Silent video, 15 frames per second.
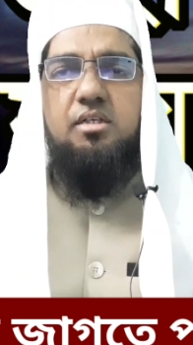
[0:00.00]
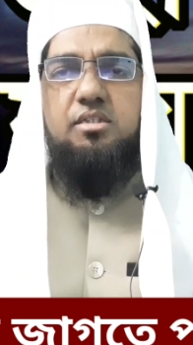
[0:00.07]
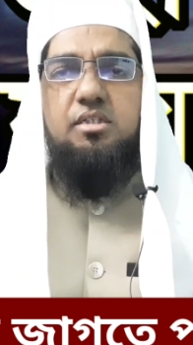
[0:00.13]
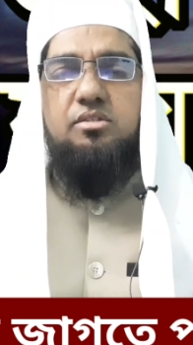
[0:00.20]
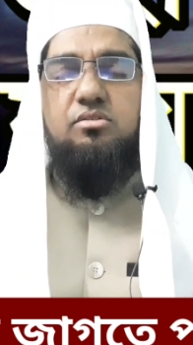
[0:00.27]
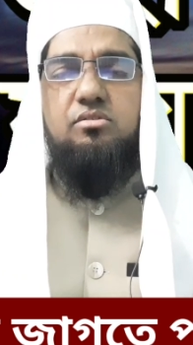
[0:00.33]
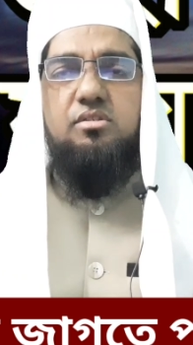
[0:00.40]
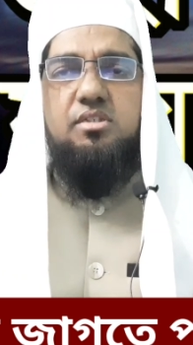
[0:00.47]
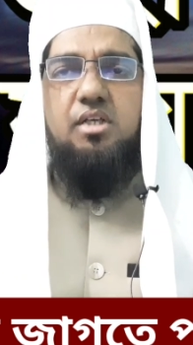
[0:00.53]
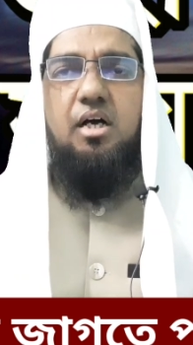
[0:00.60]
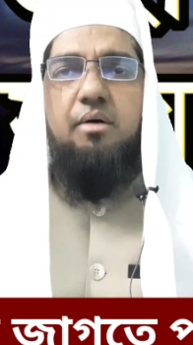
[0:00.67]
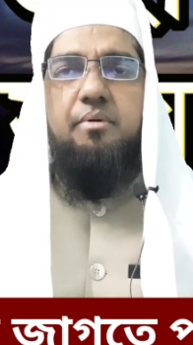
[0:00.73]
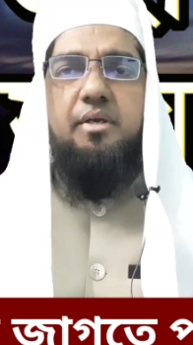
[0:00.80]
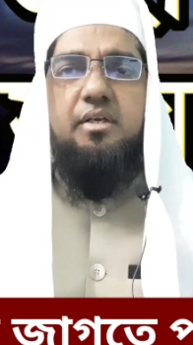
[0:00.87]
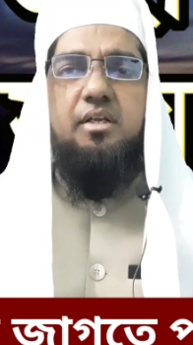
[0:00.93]
সেজন্য
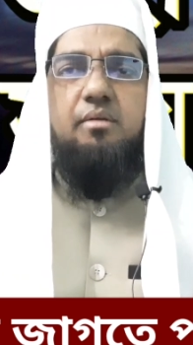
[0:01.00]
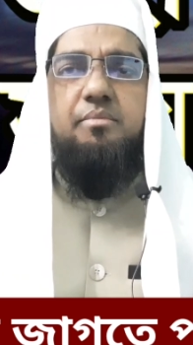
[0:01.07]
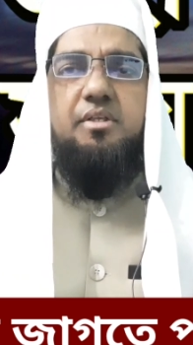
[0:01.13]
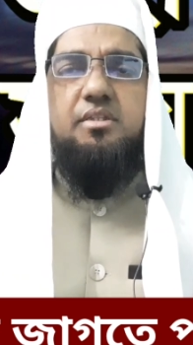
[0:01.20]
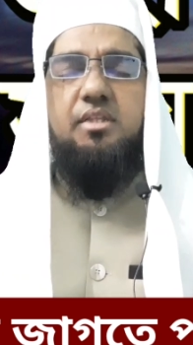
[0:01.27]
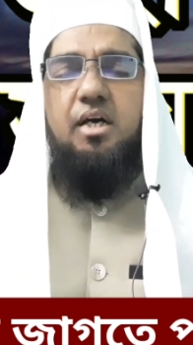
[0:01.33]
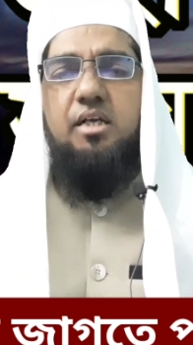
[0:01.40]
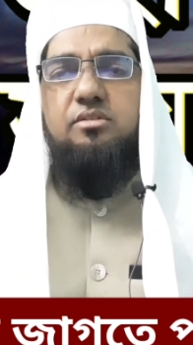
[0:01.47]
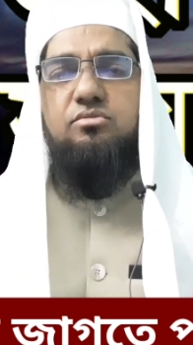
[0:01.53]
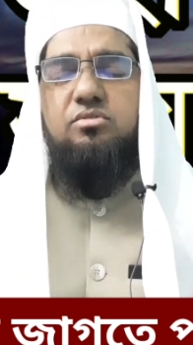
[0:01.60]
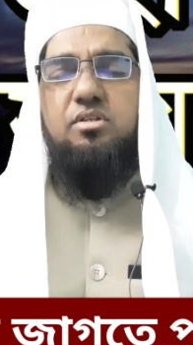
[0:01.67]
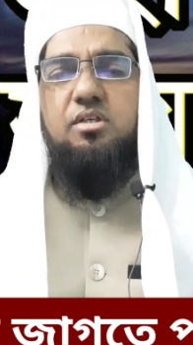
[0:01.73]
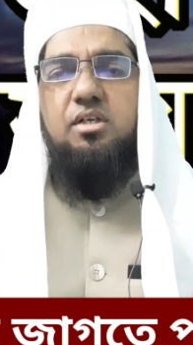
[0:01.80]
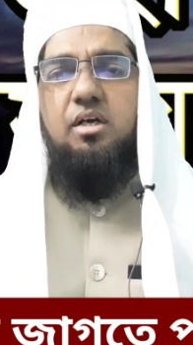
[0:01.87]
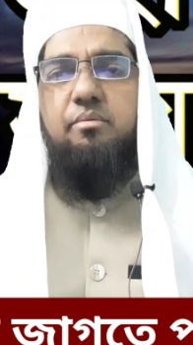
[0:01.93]
সাহাবাইকরামে
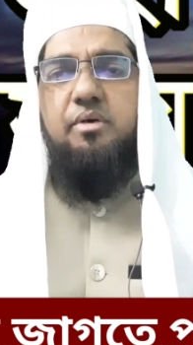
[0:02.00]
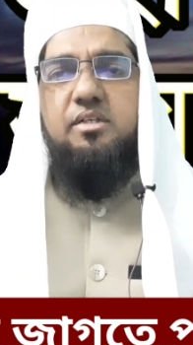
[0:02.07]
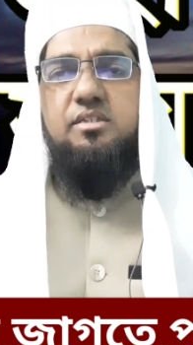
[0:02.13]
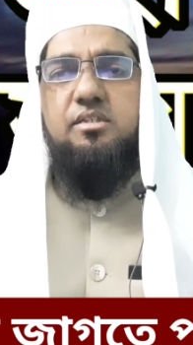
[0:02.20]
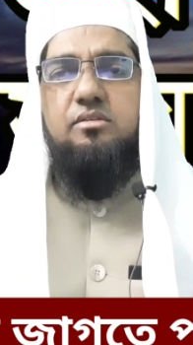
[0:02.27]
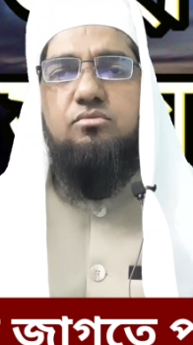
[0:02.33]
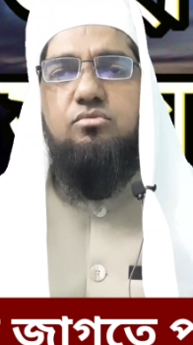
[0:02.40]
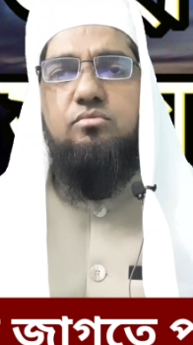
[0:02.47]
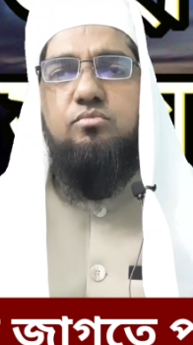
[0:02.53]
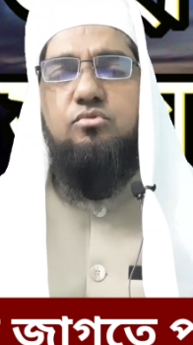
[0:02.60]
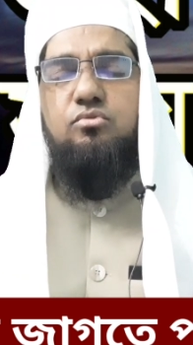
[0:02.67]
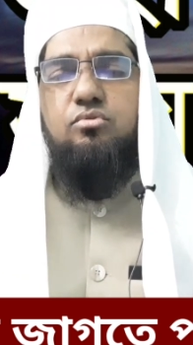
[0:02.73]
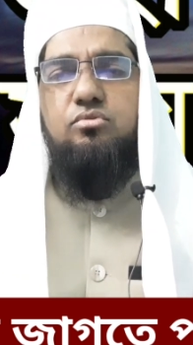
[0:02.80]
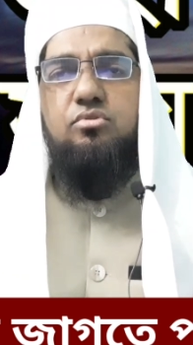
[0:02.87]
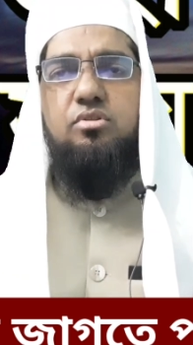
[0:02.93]
তাহাজুতের নামাজে খুব
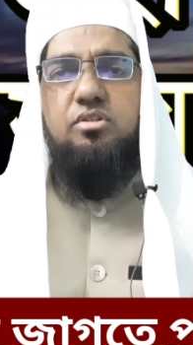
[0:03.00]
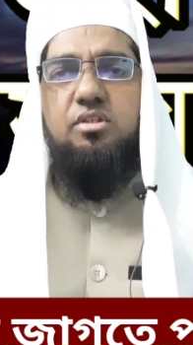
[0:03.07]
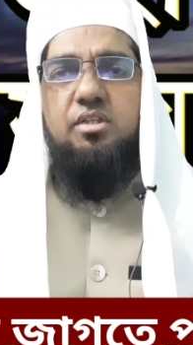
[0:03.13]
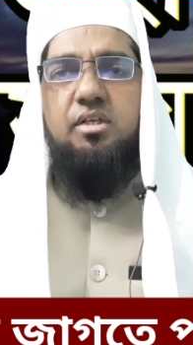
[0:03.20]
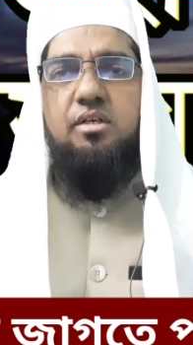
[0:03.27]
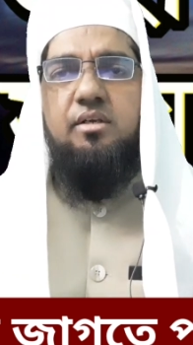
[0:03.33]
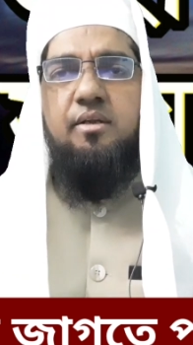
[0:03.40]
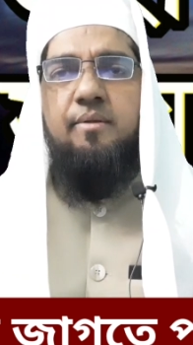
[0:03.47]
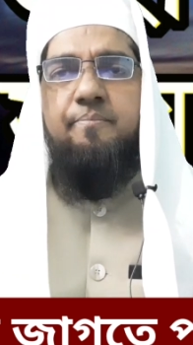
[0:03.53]
গুরুত্ব দিতেন